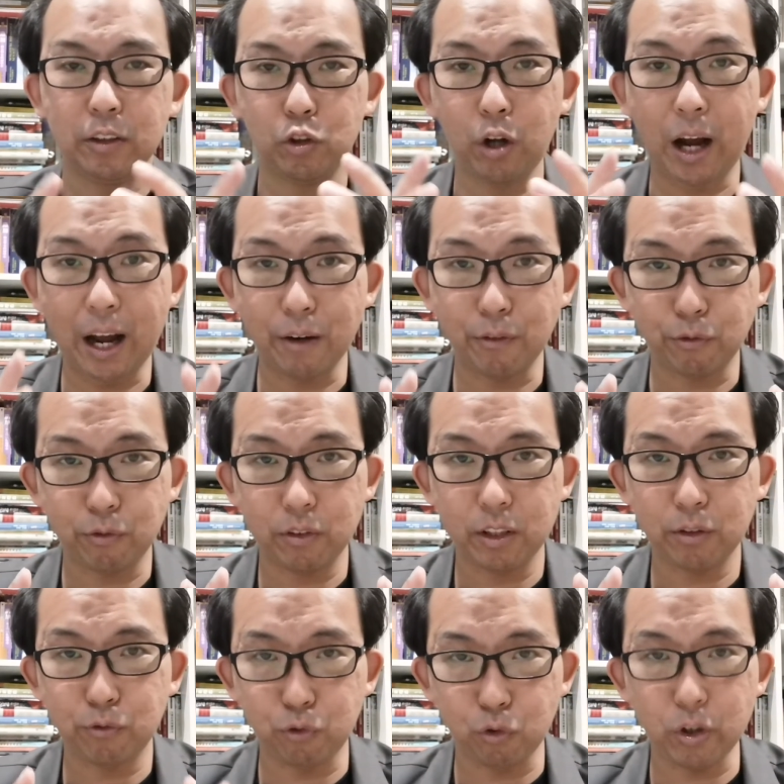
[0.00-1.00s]
约翰
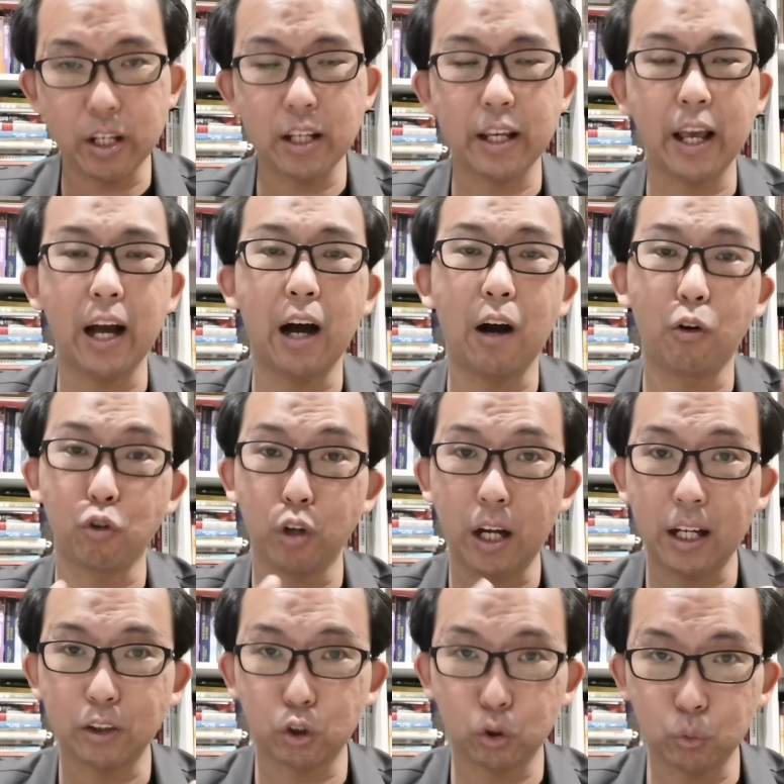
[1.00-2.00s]
福音也好，约
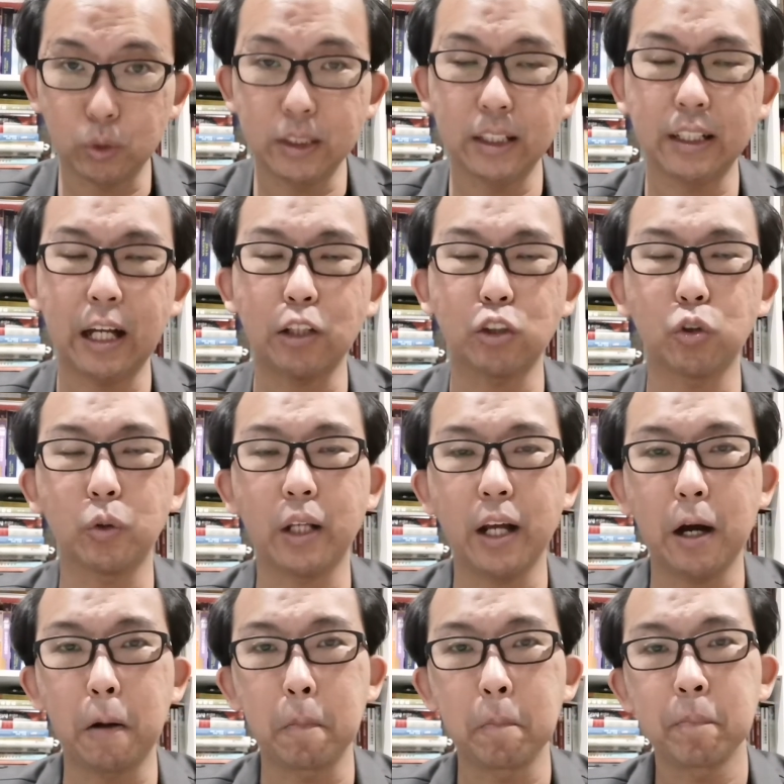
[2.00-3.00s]
翰书信当中也
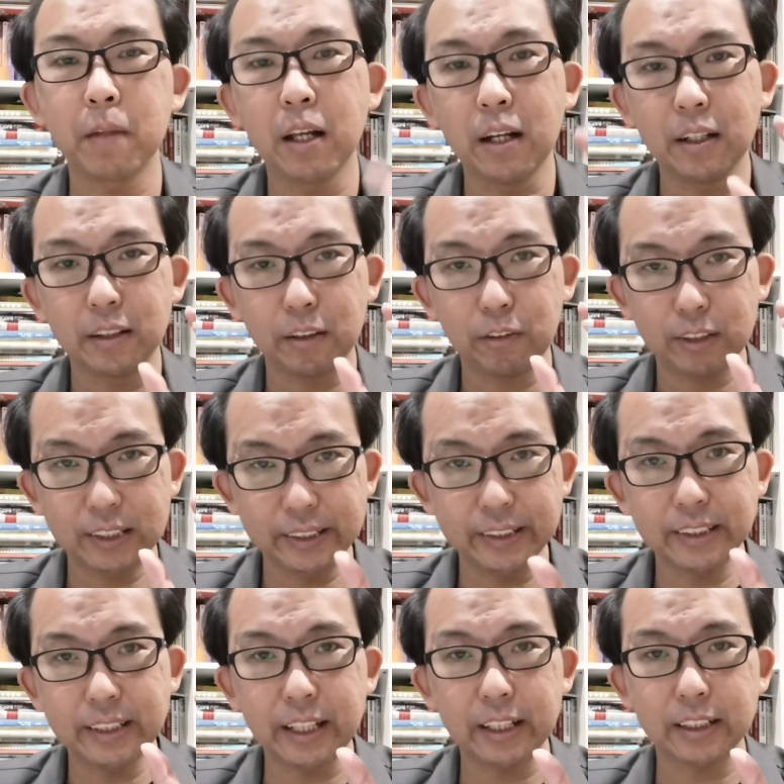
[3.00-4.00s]
好，“
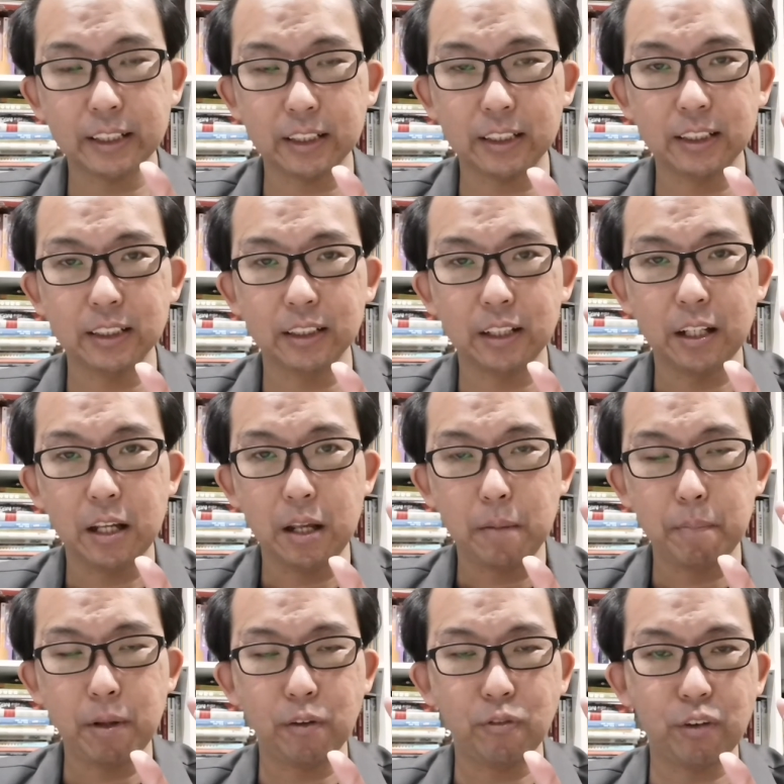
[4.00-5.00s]
世界”这个字。
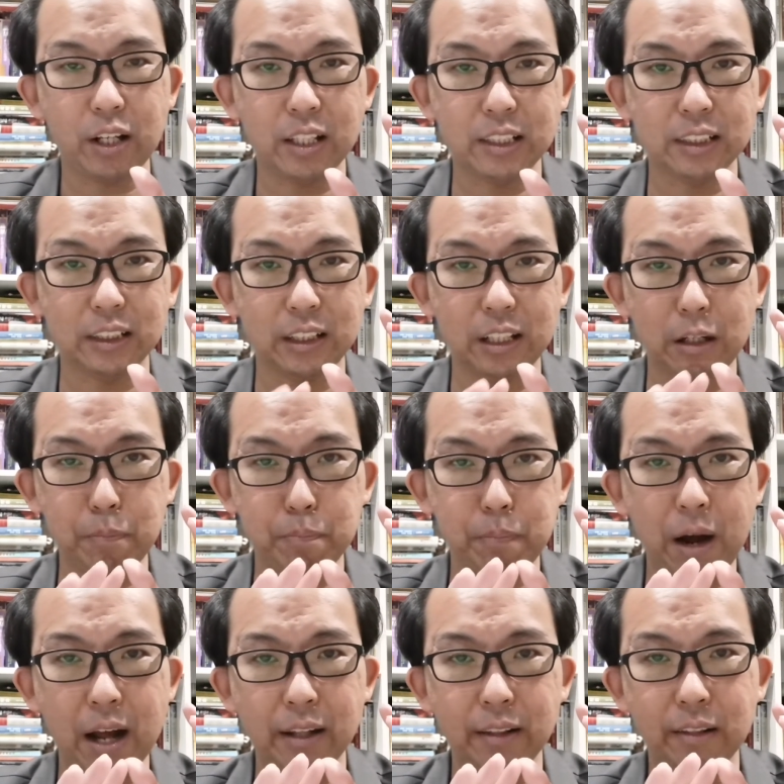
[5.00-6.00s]
并非指一
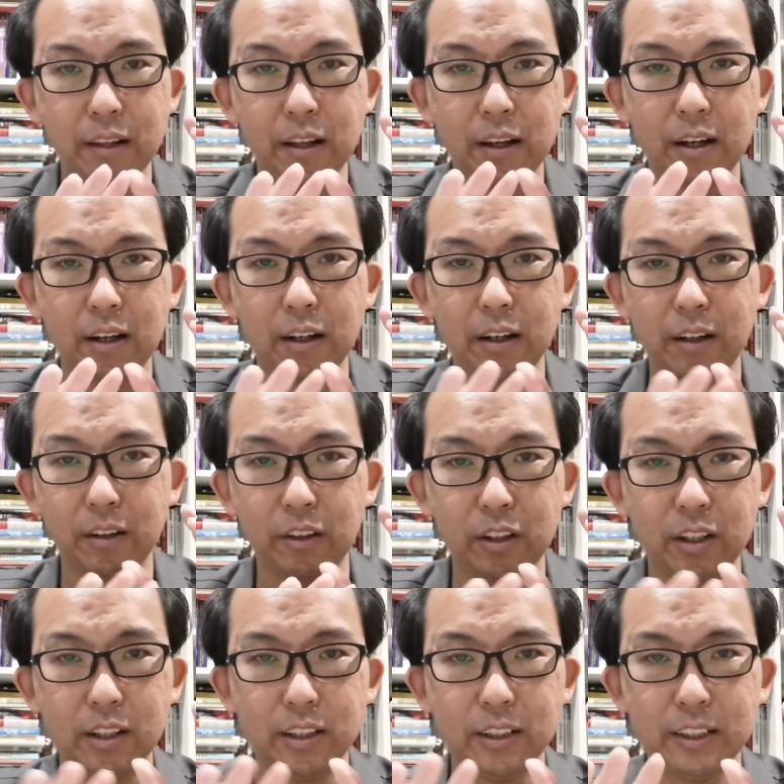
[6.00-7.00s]
般呃
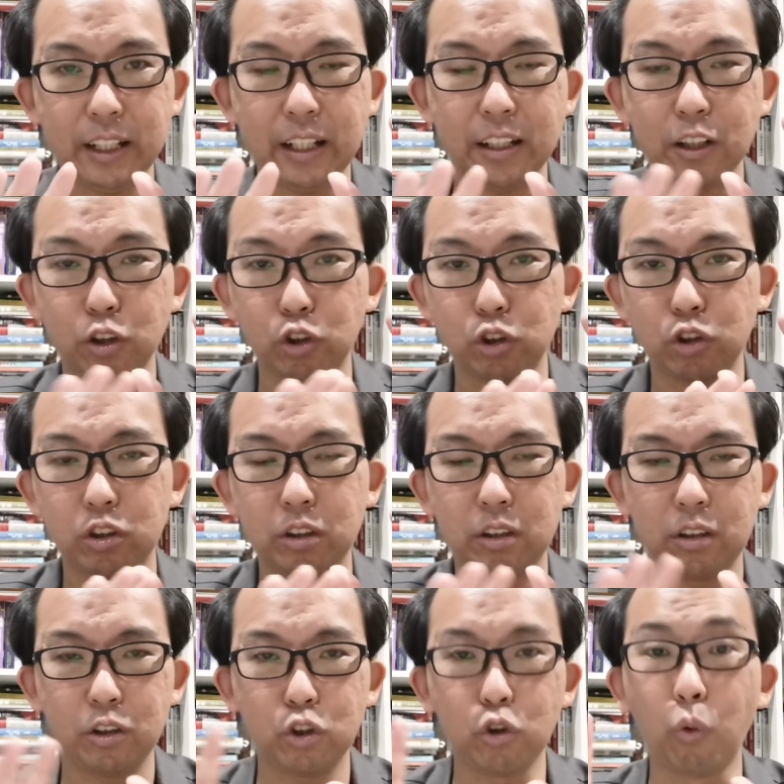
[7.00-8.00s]
这一个
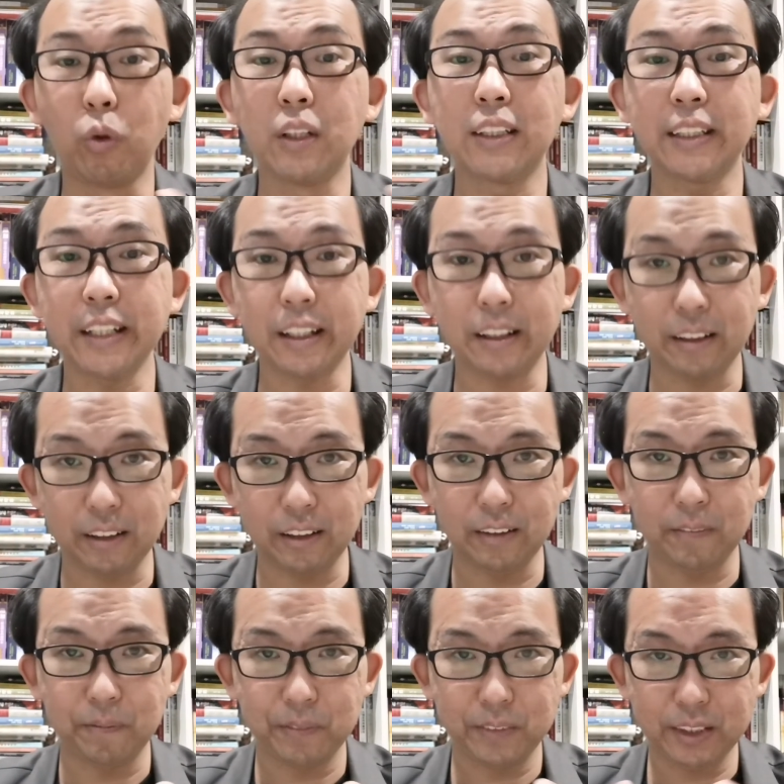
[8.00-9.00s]
中性
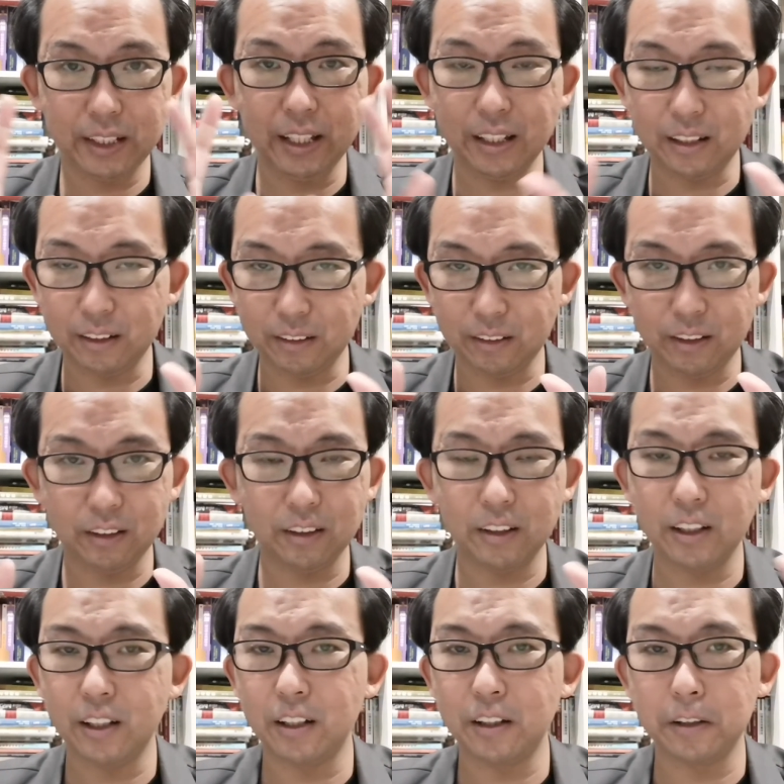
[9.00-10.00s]
的这个
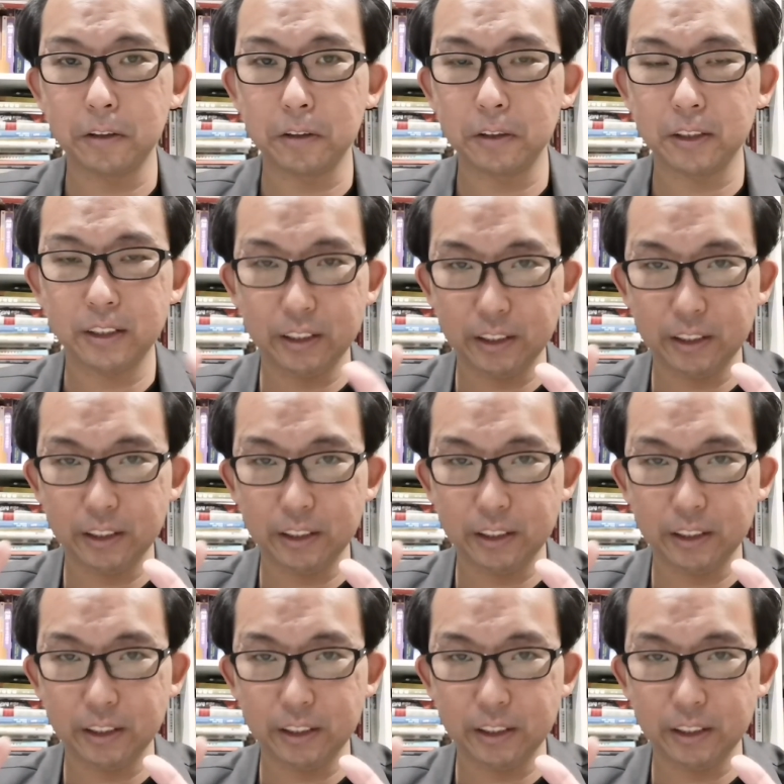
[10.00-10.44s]
的呃